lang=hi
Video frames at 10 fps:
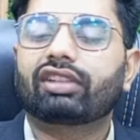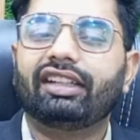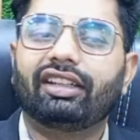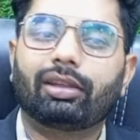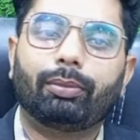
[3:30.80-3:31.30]
उस
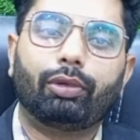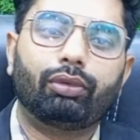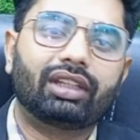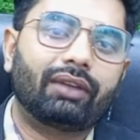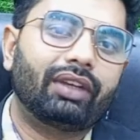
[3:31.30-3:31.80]
कंडीशन को
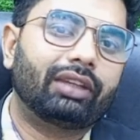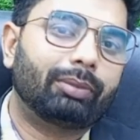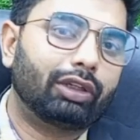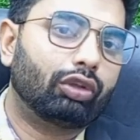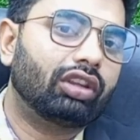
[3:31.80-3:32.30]
उनके
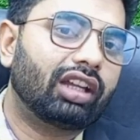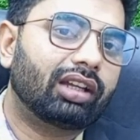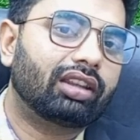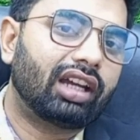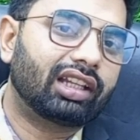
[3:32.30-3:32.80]
फेस पर जो
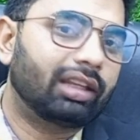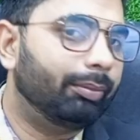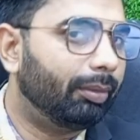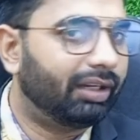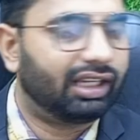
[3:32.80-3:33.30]
दाग
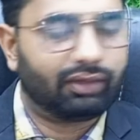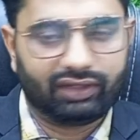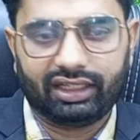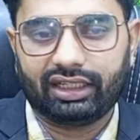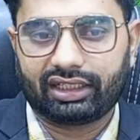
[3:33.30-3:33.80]
धब्बे वगैरह
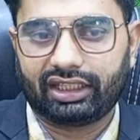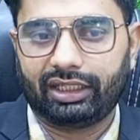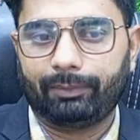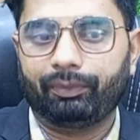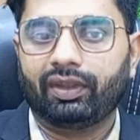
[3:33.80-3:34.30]
बनने लगते
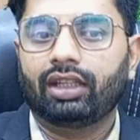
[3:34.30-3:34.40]
हैं